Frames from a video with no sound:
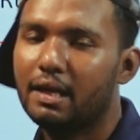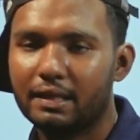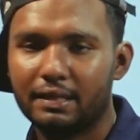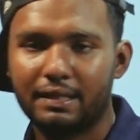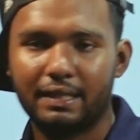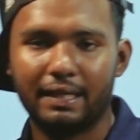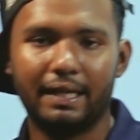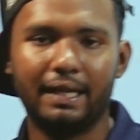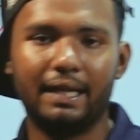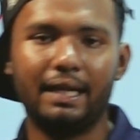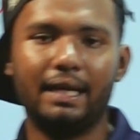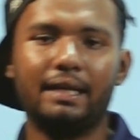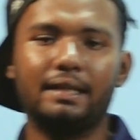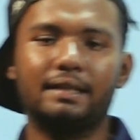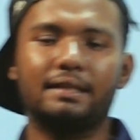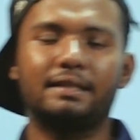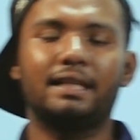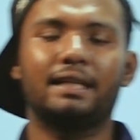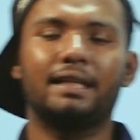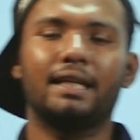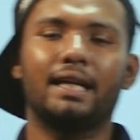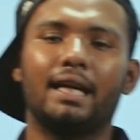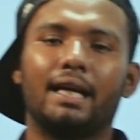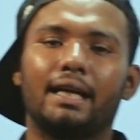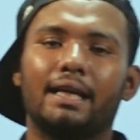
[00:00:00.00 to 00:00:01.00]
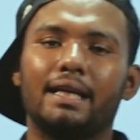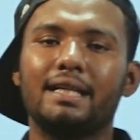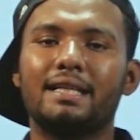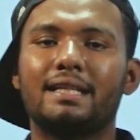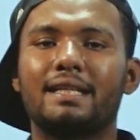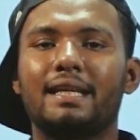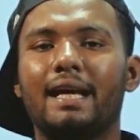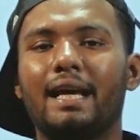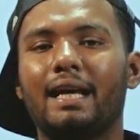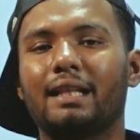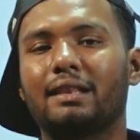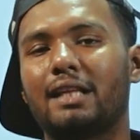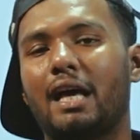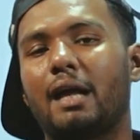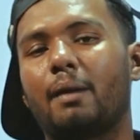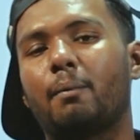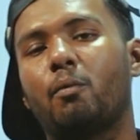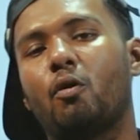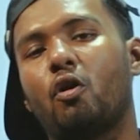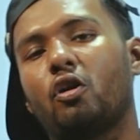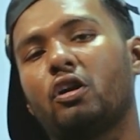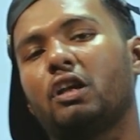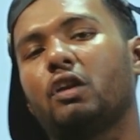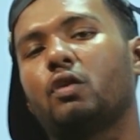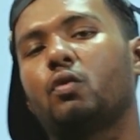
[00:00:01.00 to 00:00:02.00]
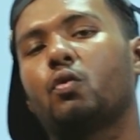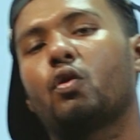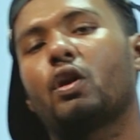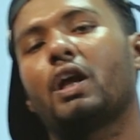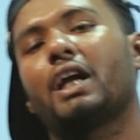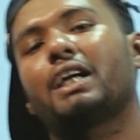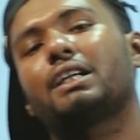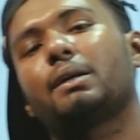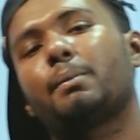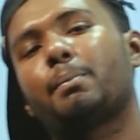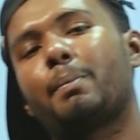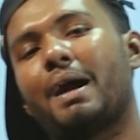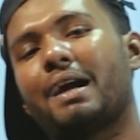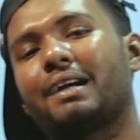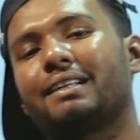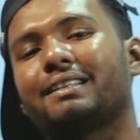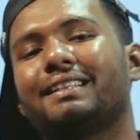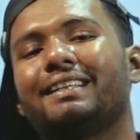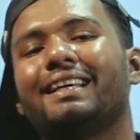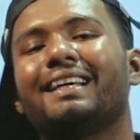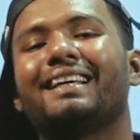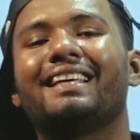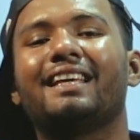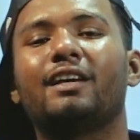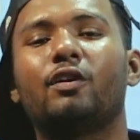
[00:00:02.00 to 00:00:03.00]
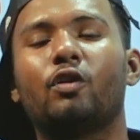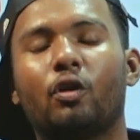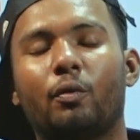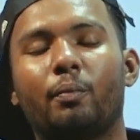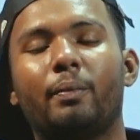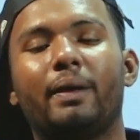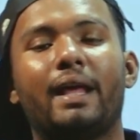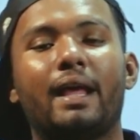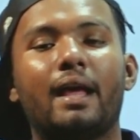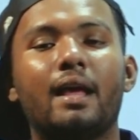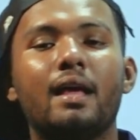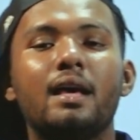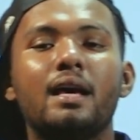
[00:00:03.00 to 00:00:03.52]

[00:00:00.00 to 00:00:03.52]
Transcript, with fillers: সে যেটা নাকি সে তার বডির কোনো একটা পার্ট থেকে কি করবে